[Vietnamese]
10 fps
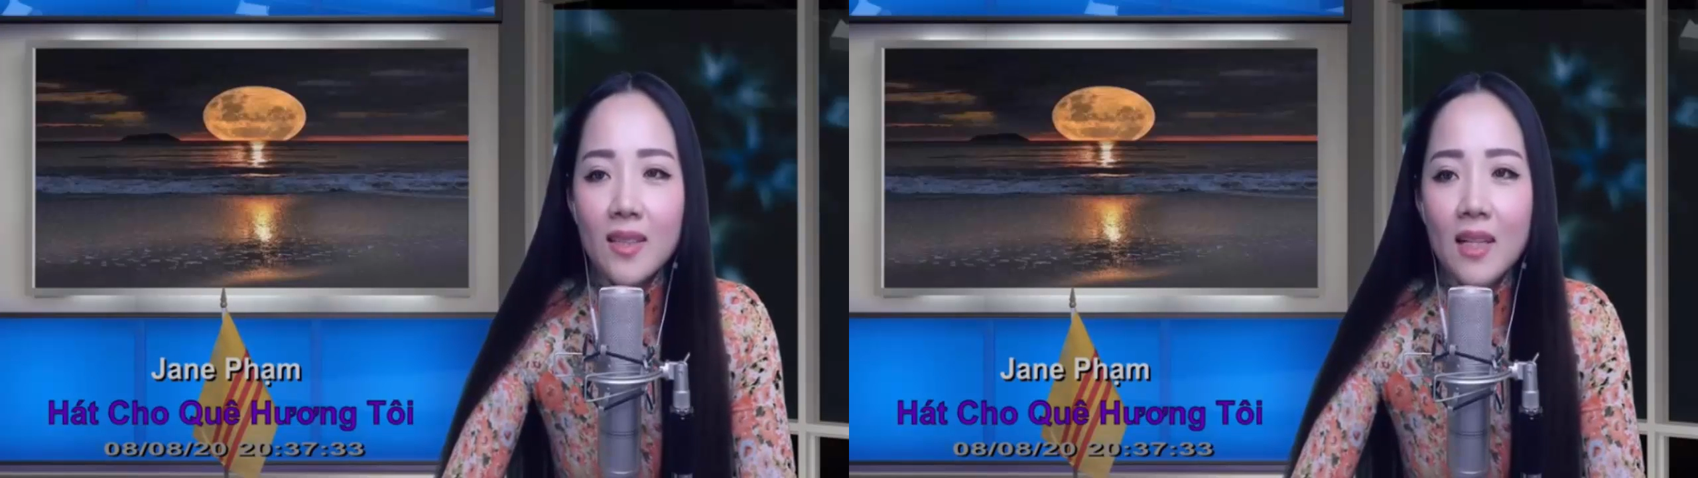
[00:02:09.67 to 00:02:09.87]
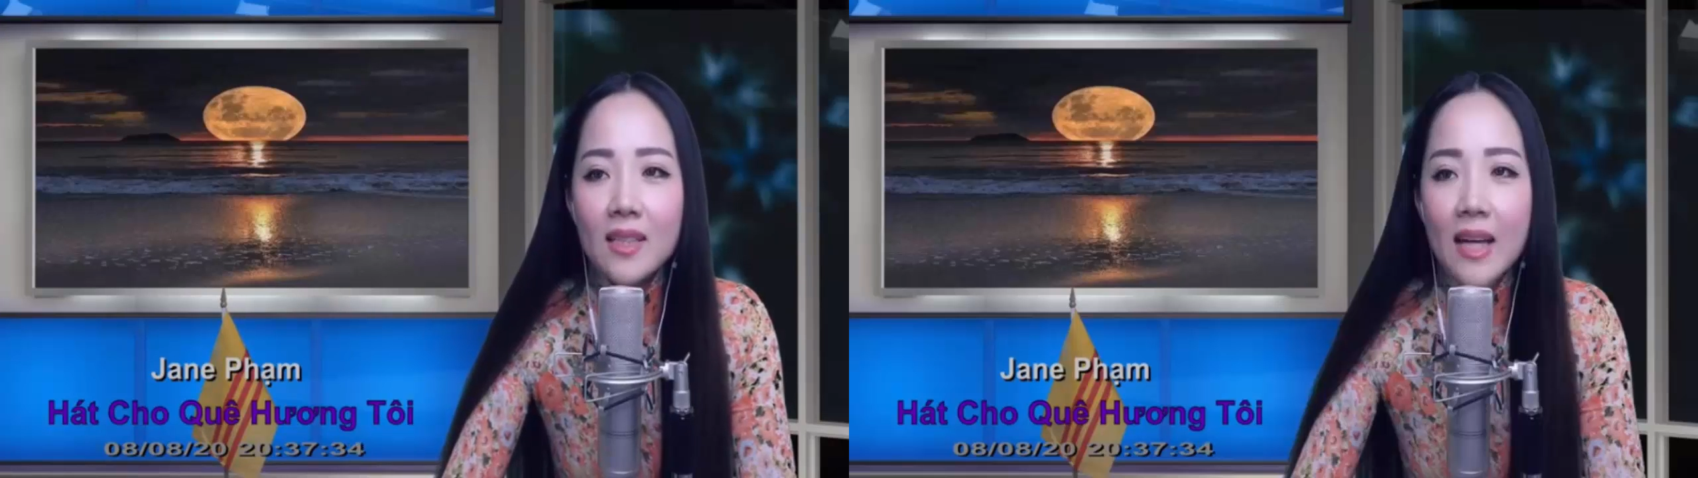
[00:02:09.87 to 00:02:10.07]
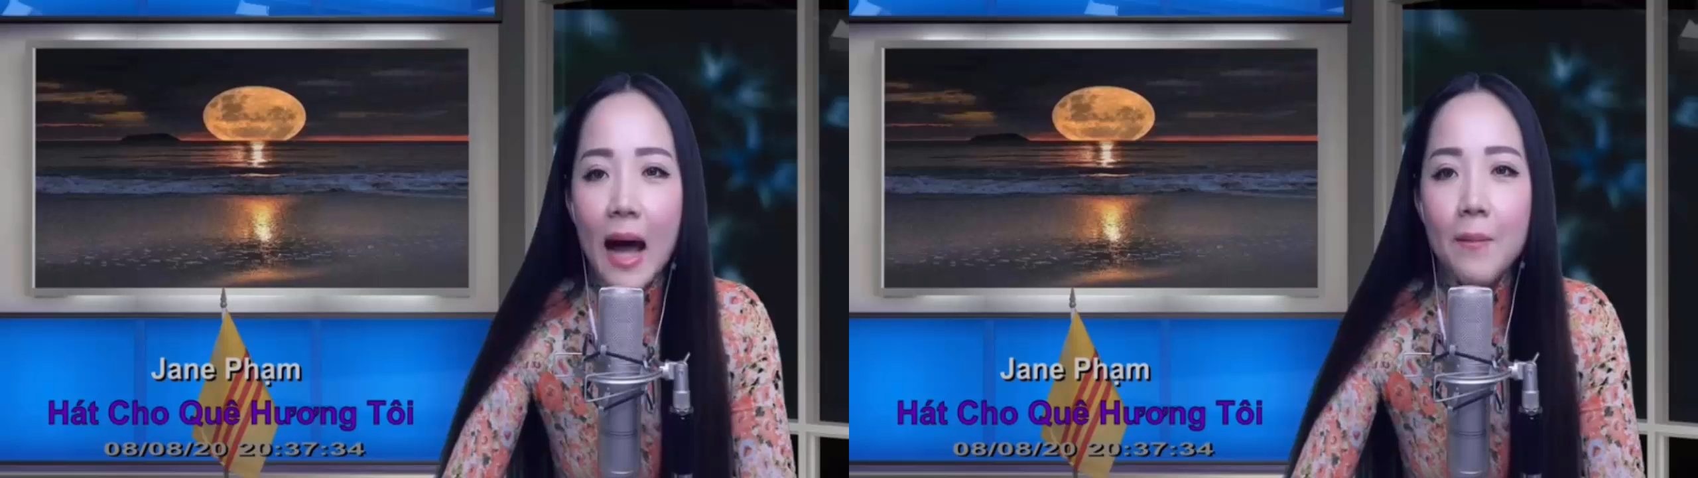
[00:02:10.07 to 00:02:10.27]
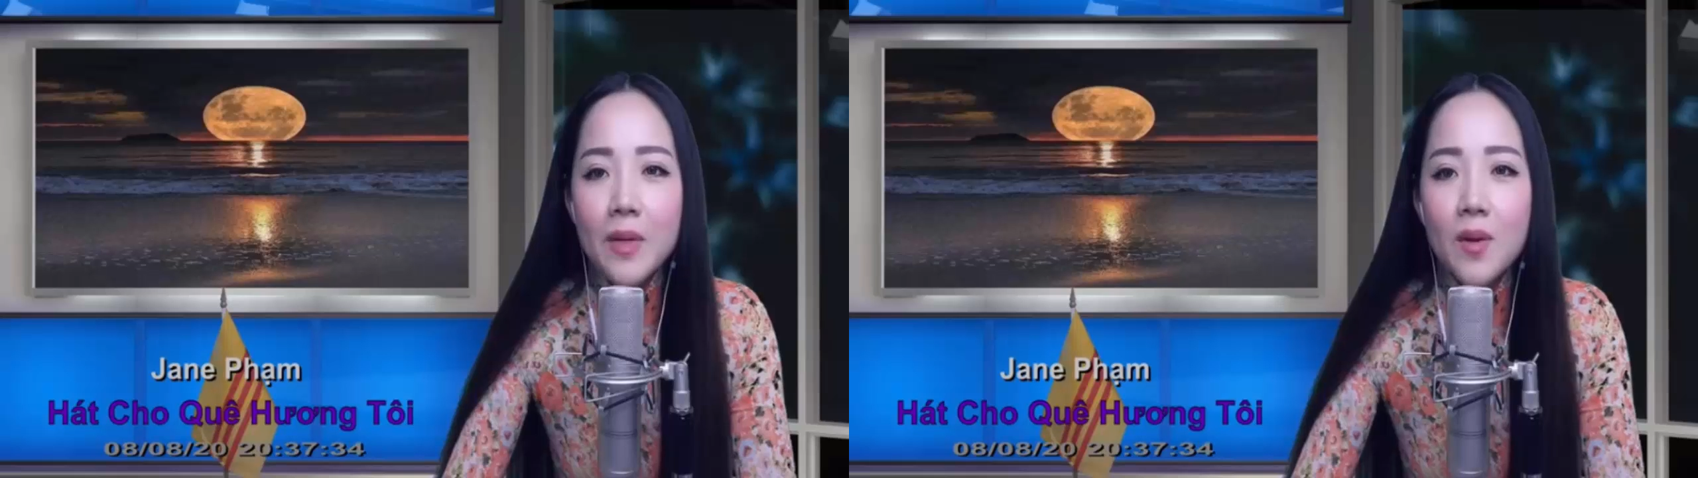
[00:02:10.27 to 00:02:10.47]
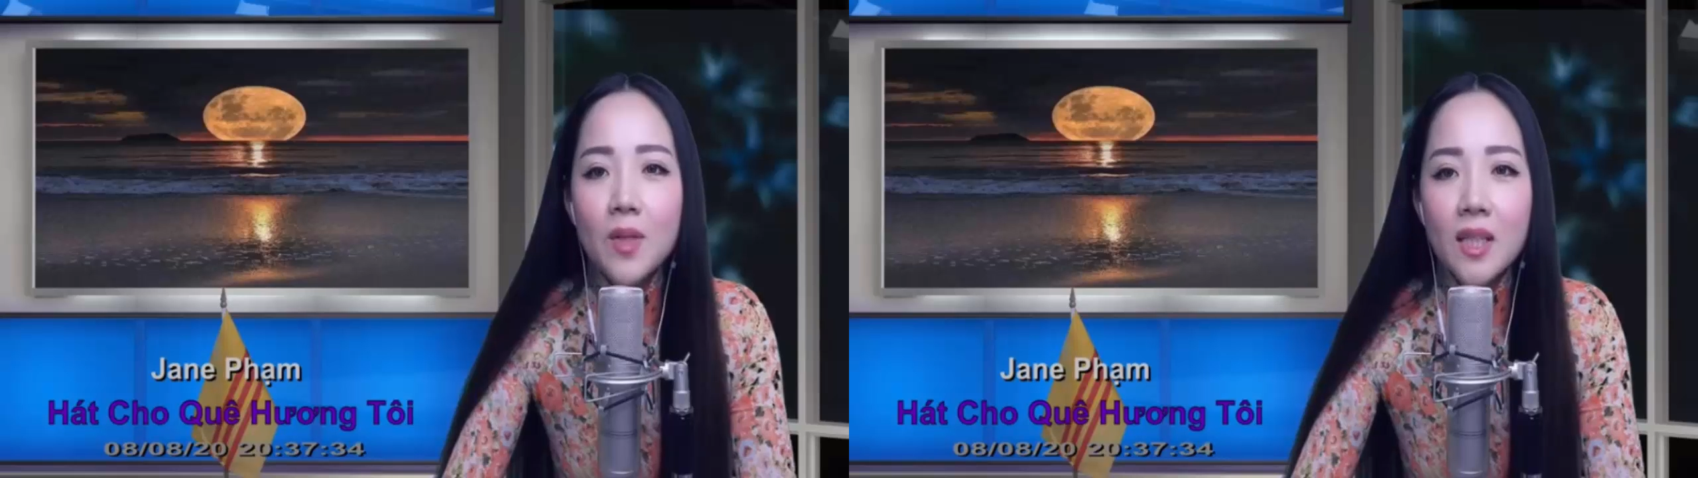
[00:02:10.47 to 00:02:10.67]
tình cảm
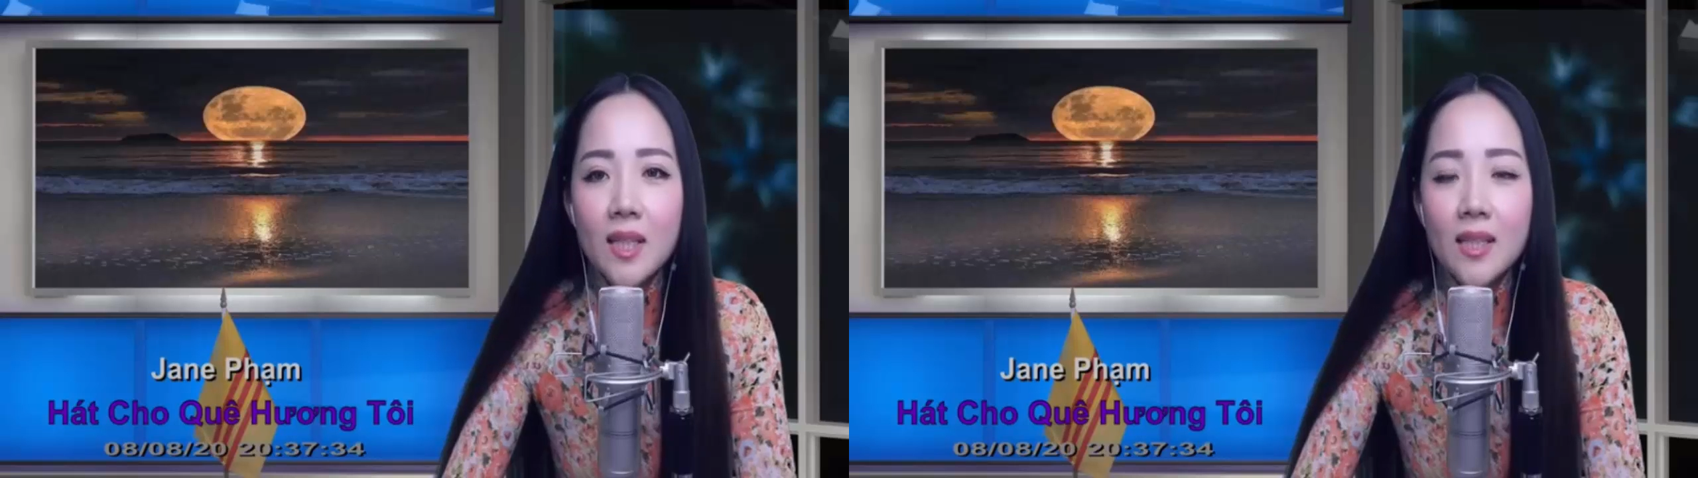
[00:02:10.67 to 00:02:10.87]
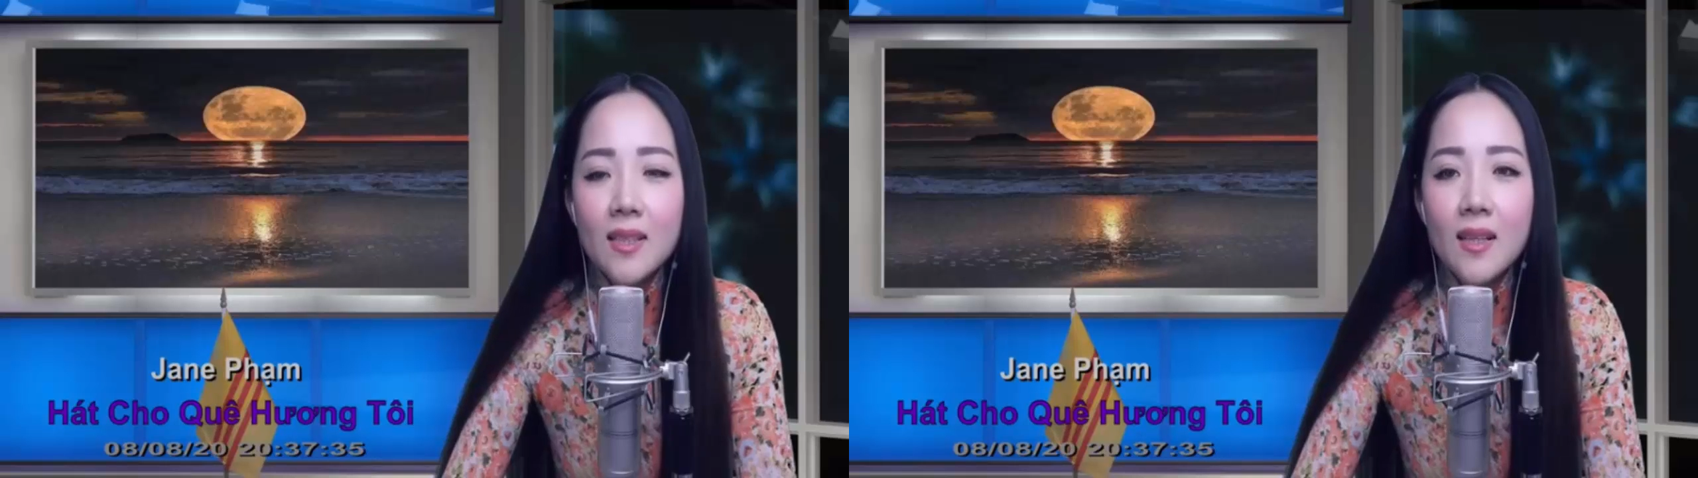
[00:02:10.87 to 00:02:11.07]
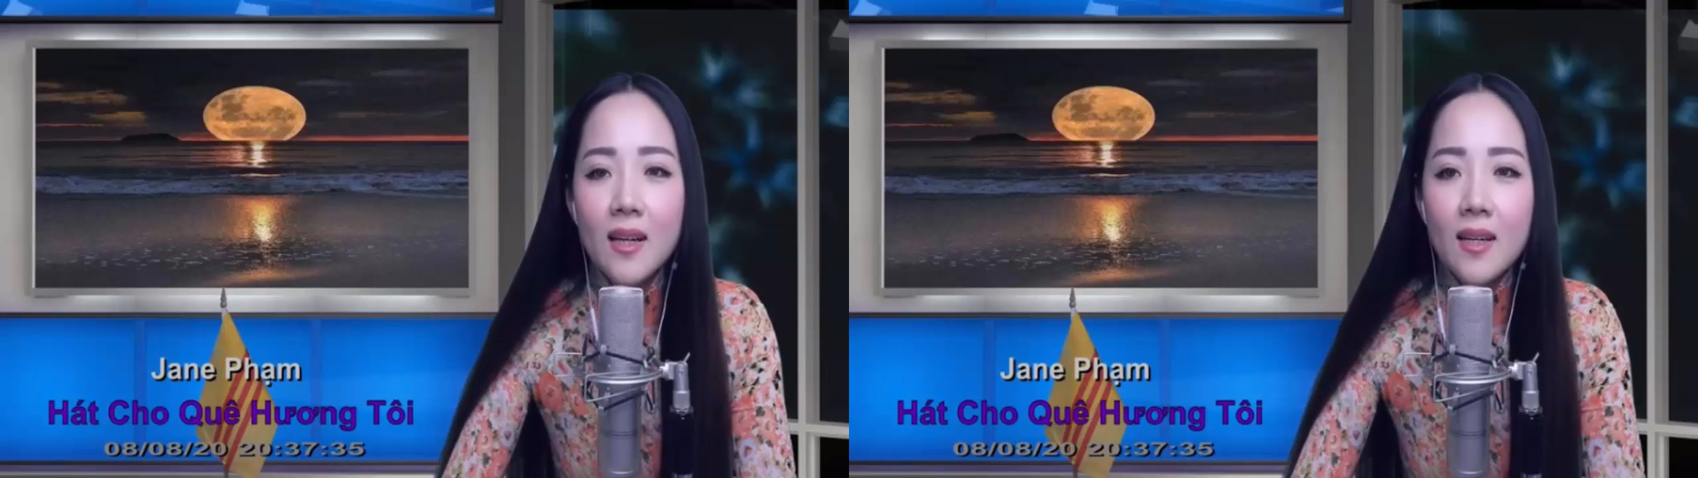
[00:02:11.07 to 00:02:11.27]
yêu thương